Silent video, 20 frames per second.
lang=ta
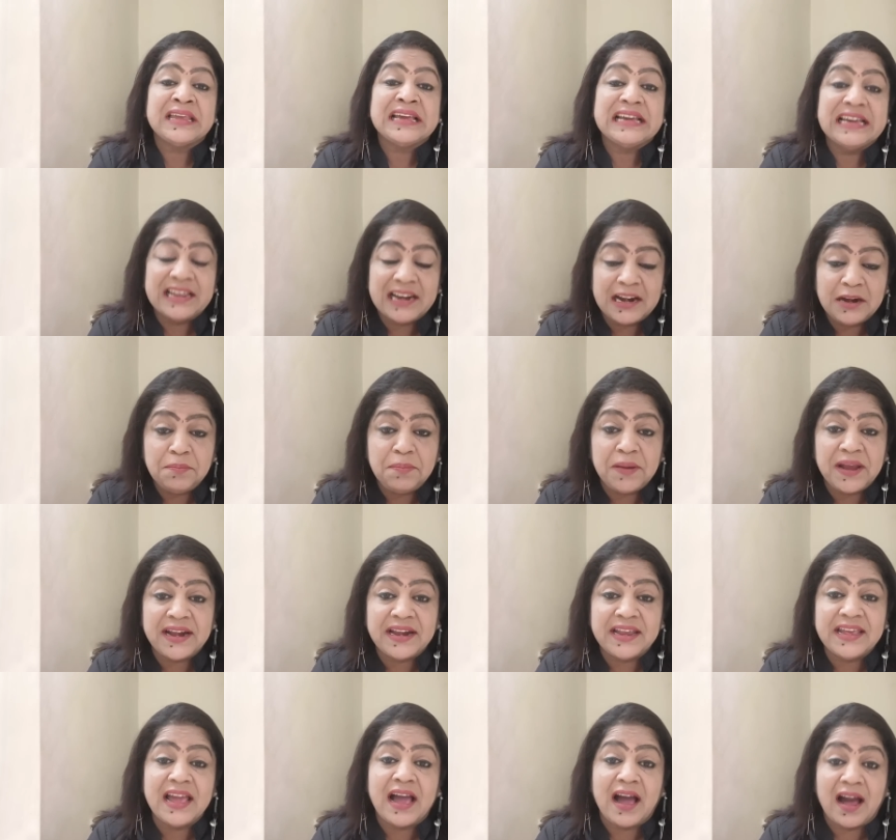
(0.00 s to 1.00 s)

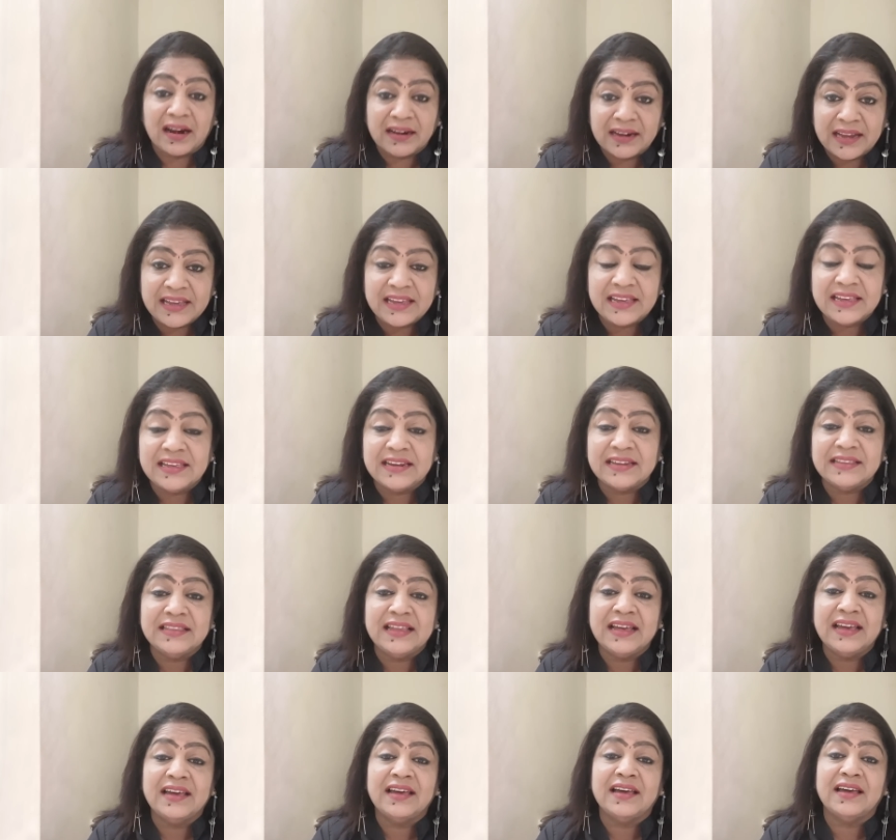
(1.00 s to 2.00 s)
கிரண்பேடி அன்னைக்கு
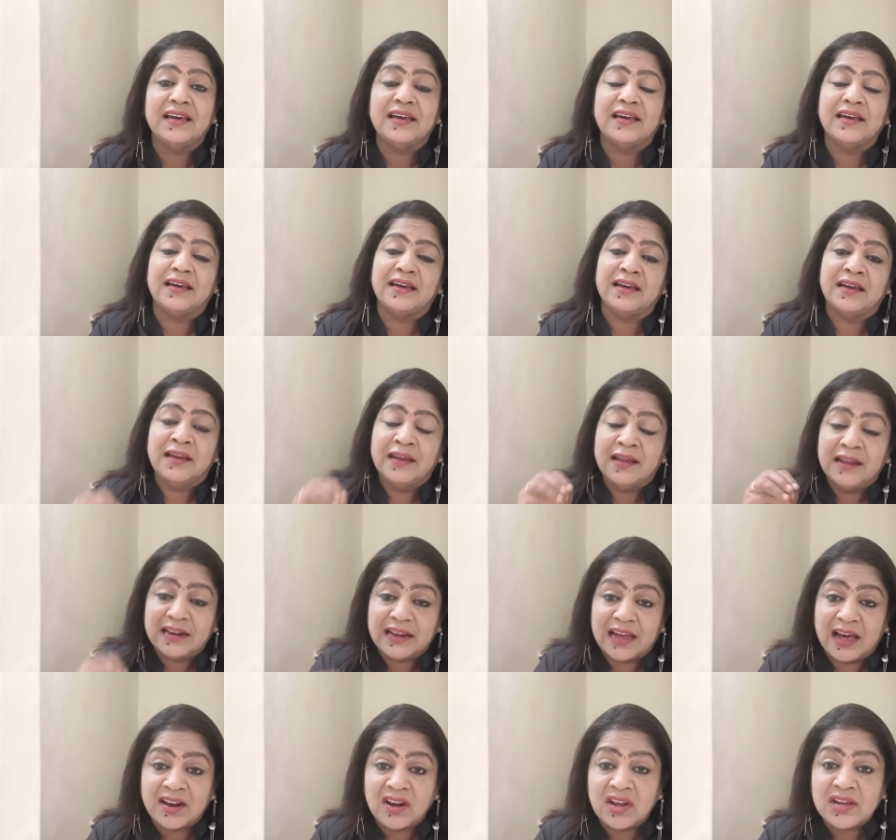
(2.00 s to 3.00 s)
இருந்த
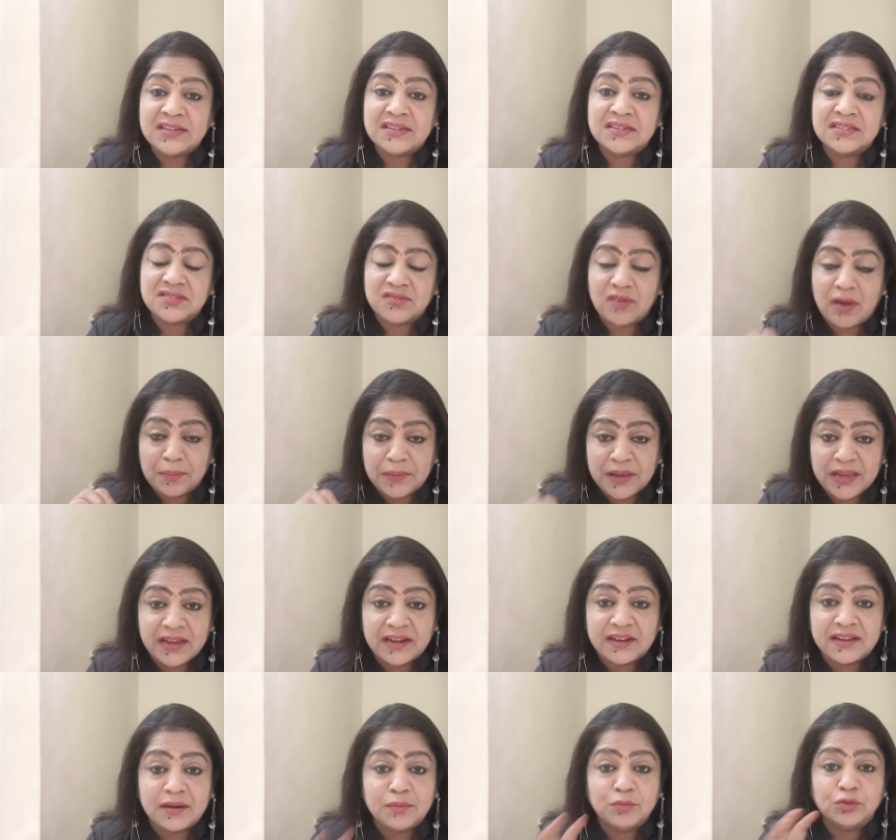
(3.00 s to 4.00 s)
நாராயணசுவாமி
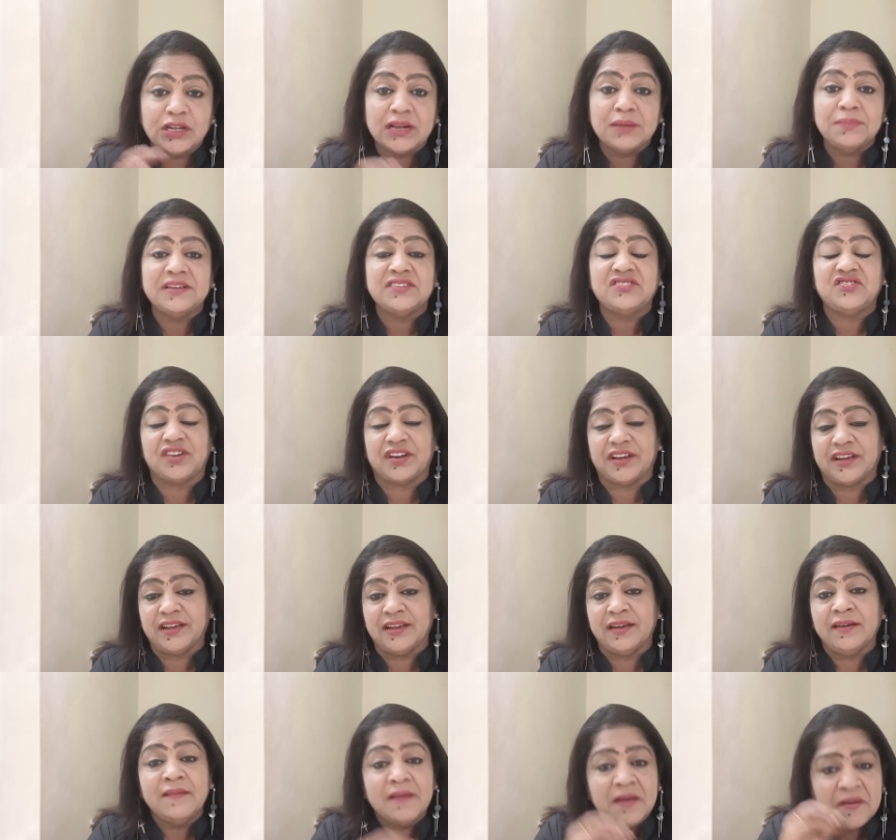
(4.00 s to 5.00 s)
என்கிற முதலமைச்சரை
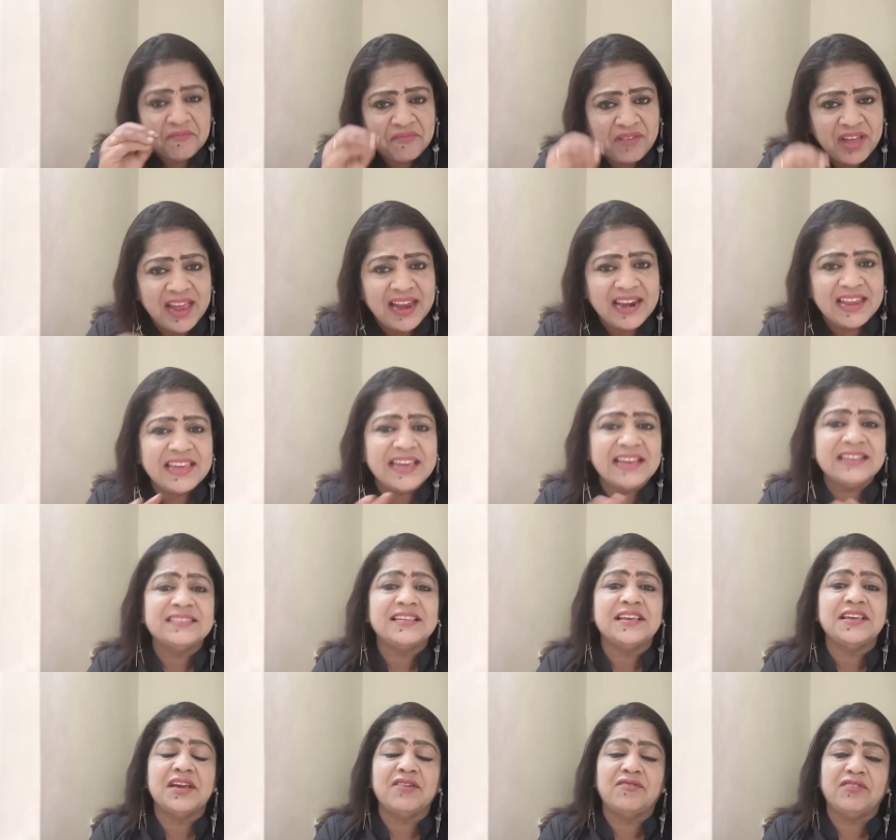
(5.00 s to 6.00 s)
வேலையே
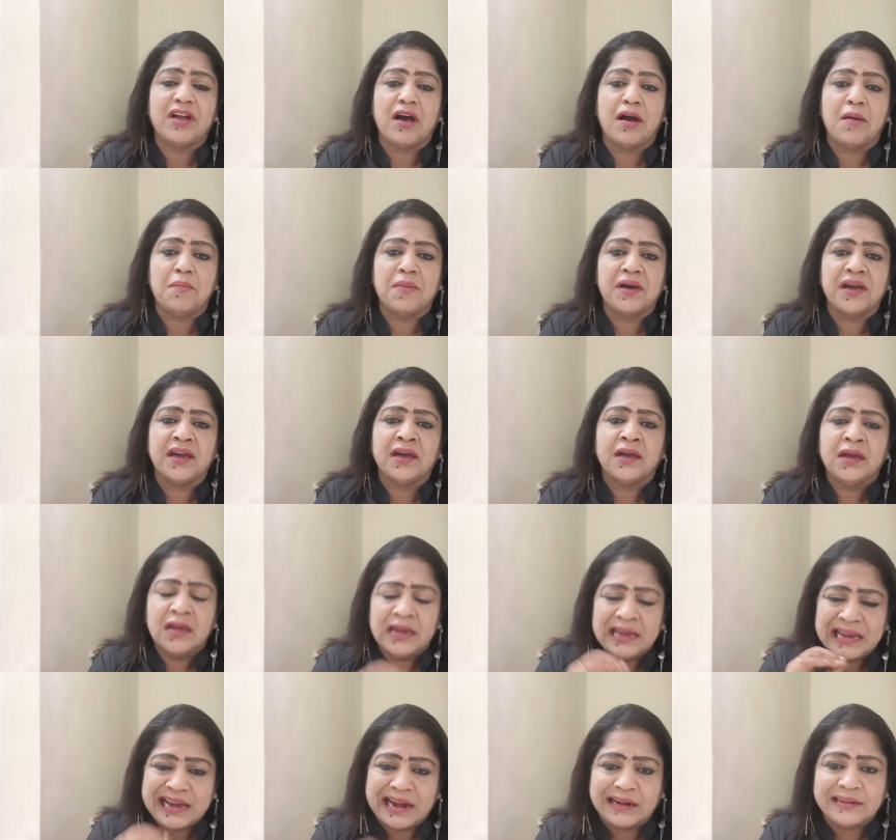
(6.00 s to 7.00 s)
செய்ய விடாம
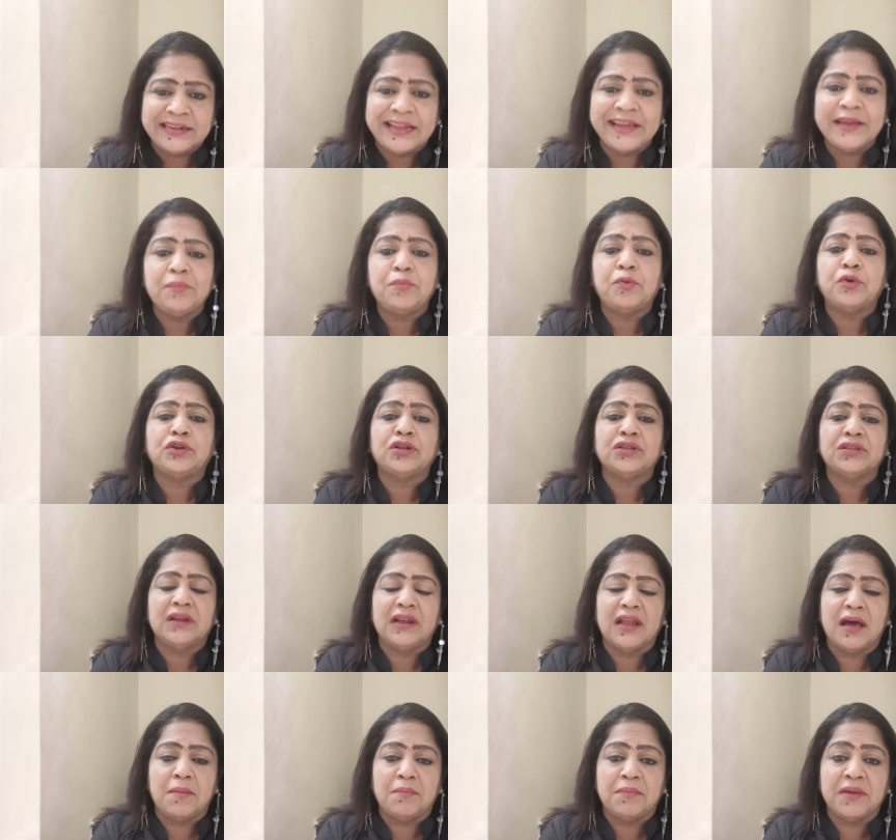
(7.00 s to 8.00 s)
கட்டையை போட்டது
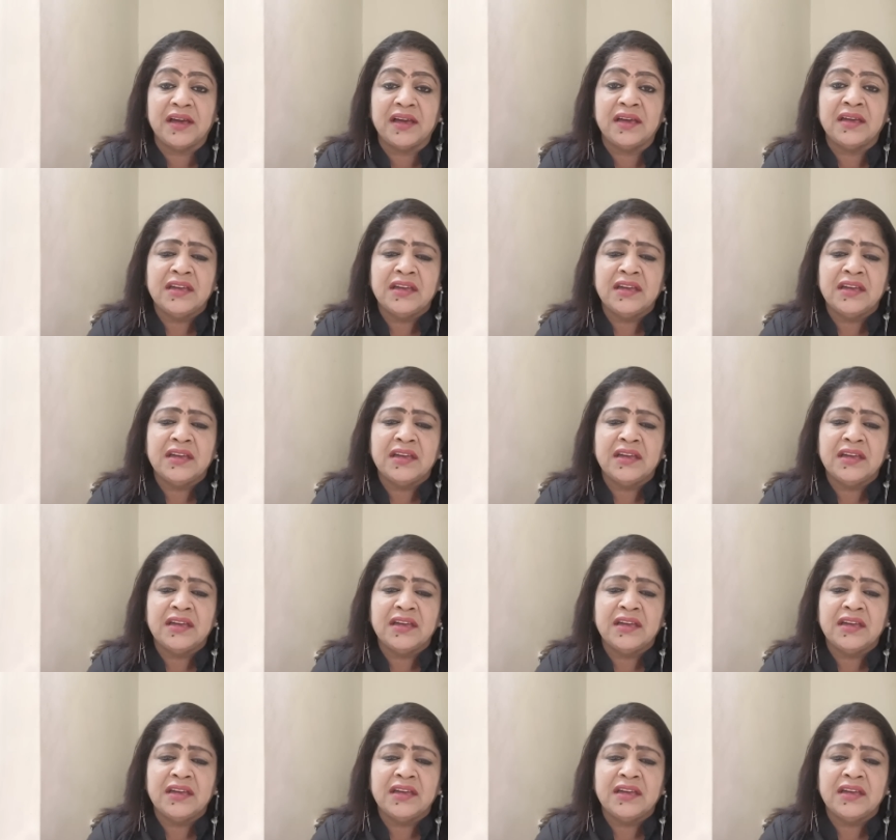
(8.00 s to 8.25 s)
இல்லாம